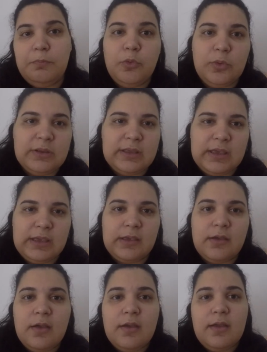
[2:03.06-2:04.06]

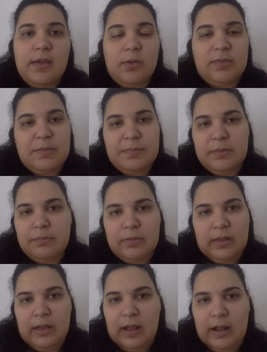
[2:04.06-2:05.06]
Booking. Eu sempre
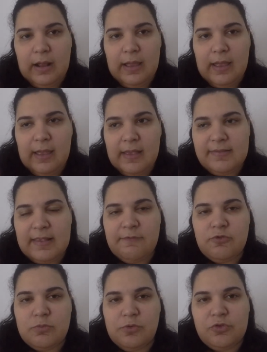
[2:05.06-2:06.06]
é,
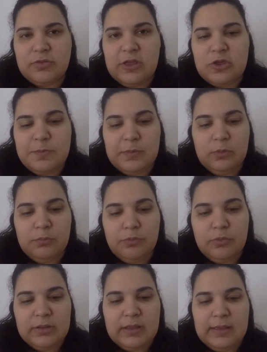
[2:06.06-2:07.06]
reservo os meus hotéis pelo
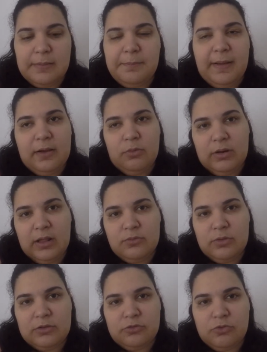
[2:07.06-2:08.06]
Booking, pago lá
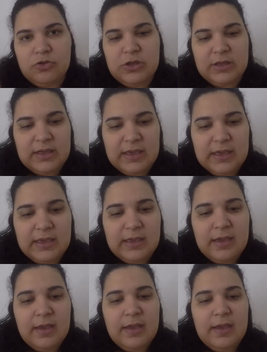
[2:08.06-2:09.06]
no ato do
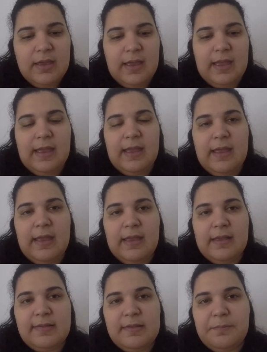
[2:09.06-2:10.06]
check-in.
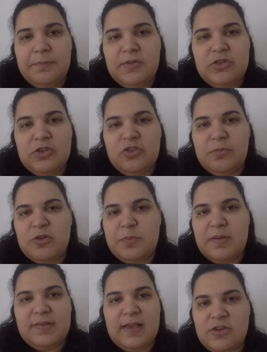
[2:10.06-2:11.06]
É, e sempre pesquiso minhas
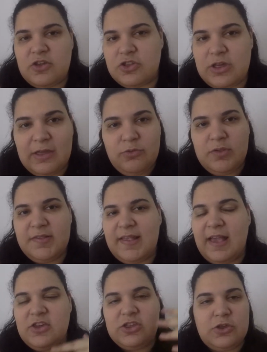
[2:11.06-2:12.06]
passagens já nos
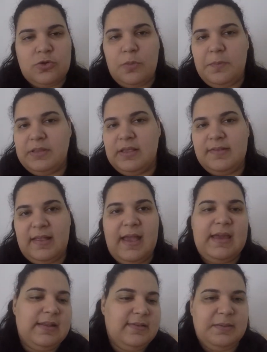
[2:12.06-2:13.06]
sites das companhias
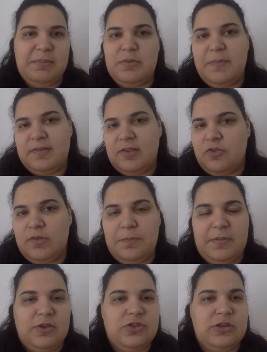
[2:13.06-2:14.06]
aéreas, também no Passagens
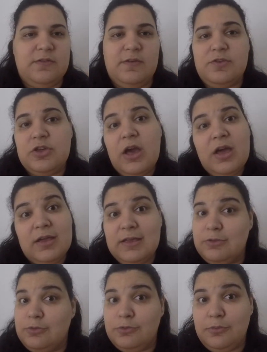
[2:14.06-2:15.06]
Imperdíveis
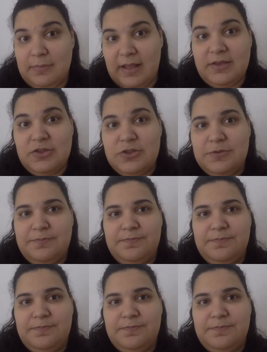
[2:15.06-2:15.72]
e tudo mais